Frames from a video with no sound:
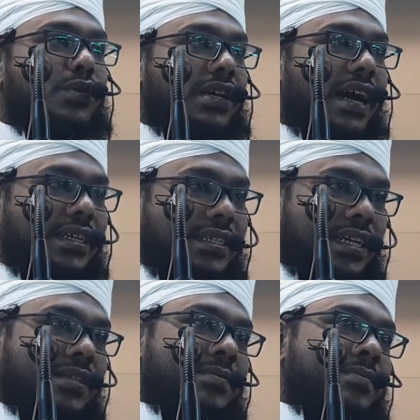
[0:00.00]

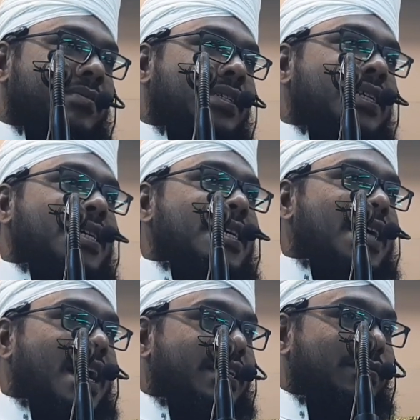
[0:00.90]
சுட்டிக்காட்டுகிறது
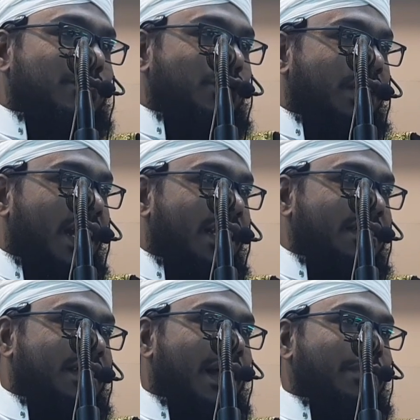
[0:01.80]
காரணம் மூசா அலி
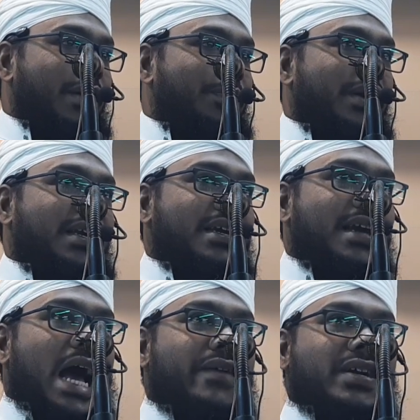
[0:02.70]
இஸ்லாம் எப்படி
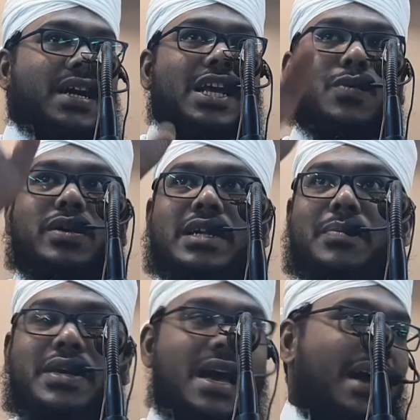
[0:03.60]
அவர்களை ஒரு
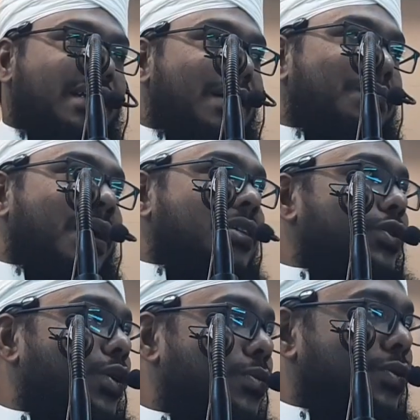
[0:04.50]
நபியாக நாம்
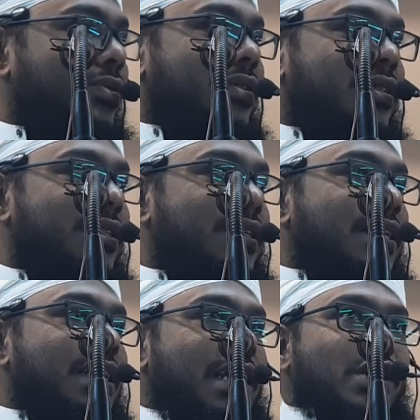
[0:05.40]
பார்க்கிறோமோ
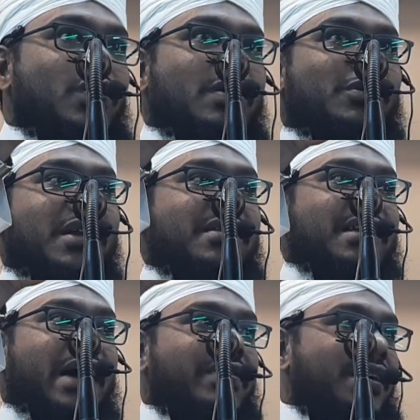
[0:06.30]
இன்னொரு
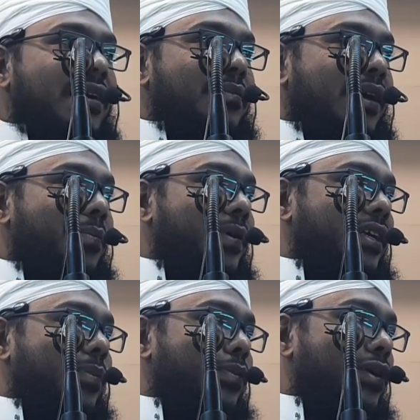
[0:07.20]
புறத்தில் அவர்கள்
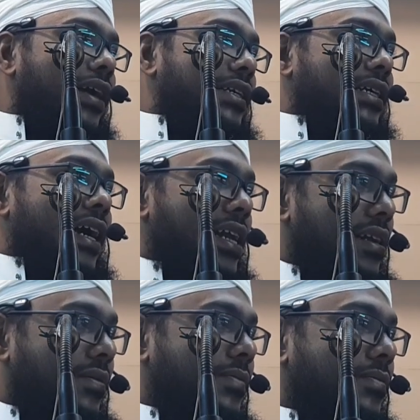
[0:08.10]
மிகப்பெரிய போராட்டக்காரர்